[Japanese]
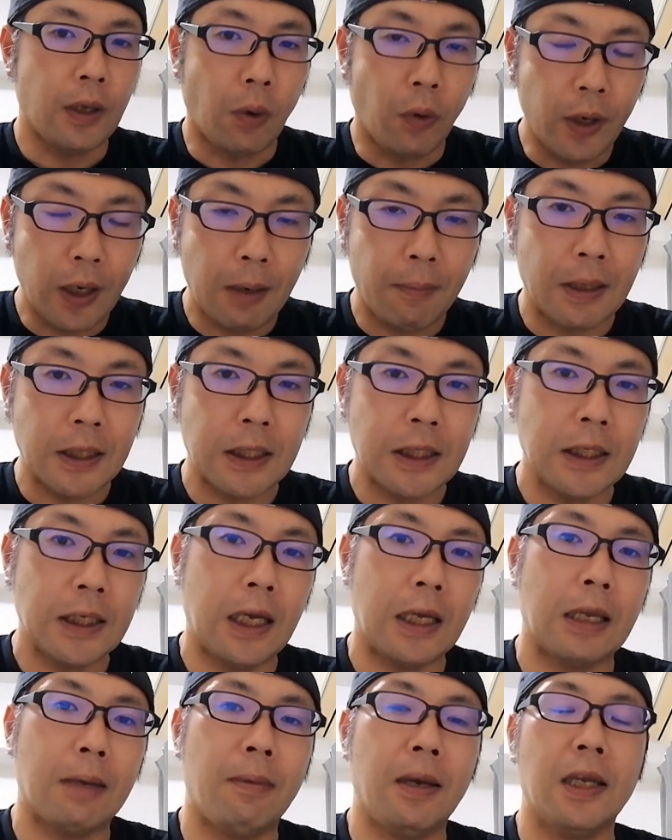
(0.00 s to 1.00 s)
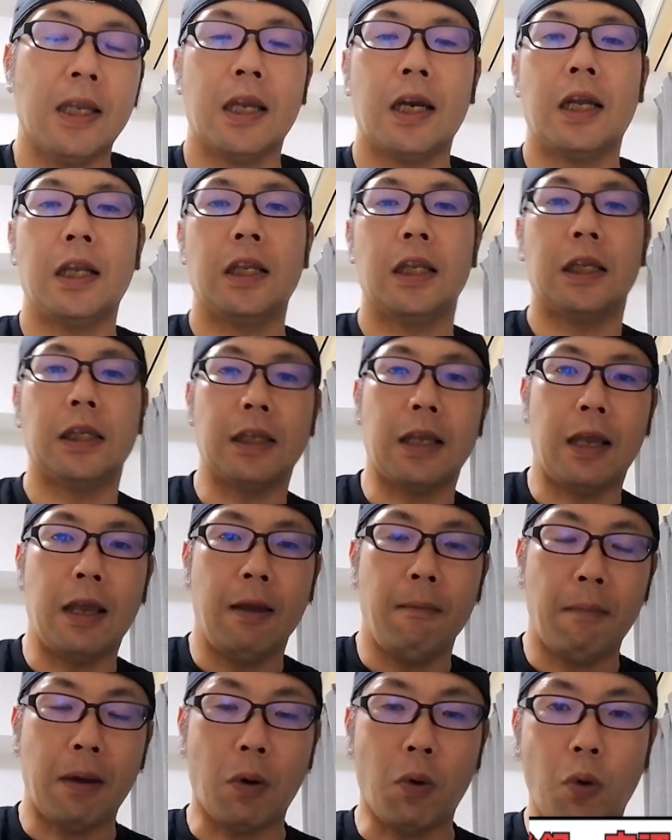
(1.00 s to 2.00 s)
これがマシンガン山北なんでですね、
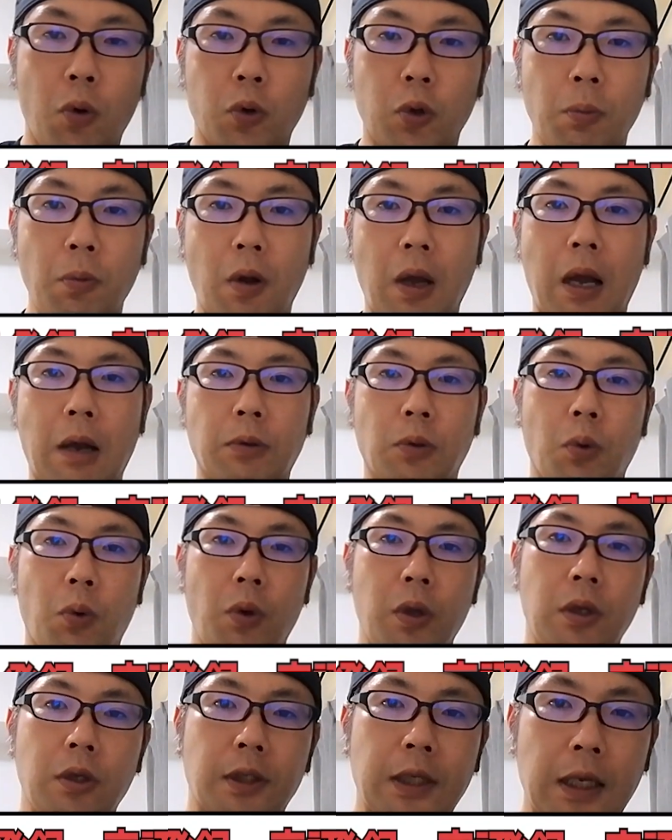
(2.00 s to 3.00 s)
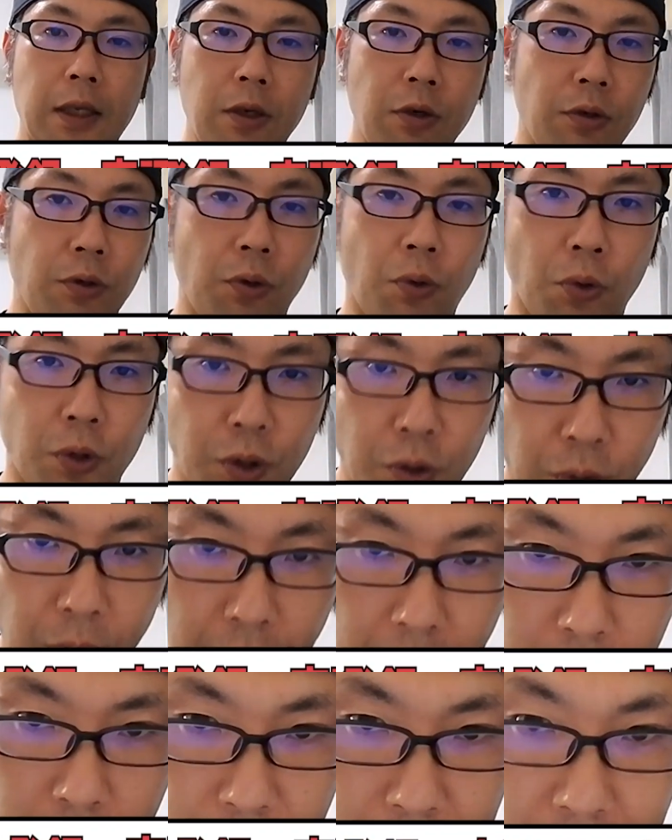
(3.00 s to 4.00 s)
あ、今後ともアウトゴーイングチャンネルよろしくお
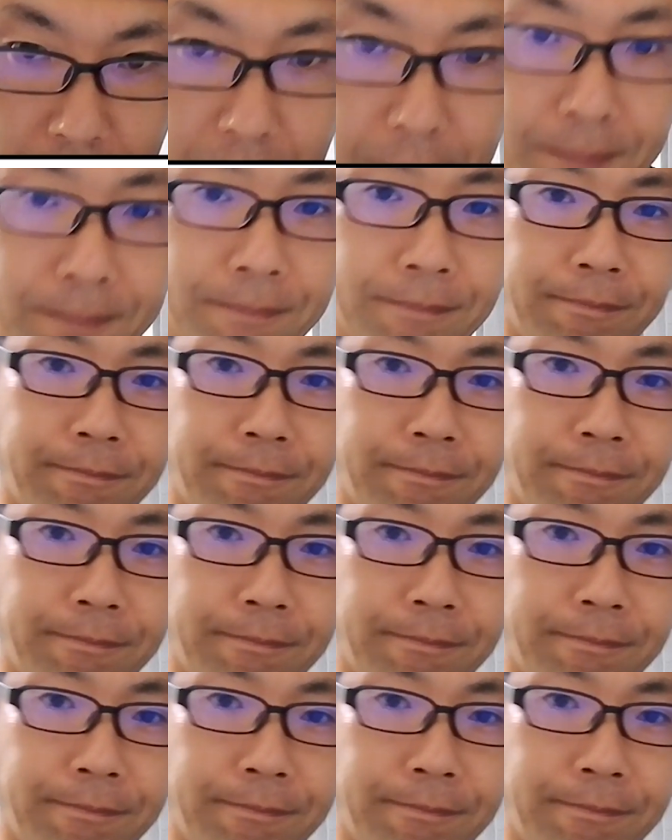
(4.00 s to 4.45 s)
願いします。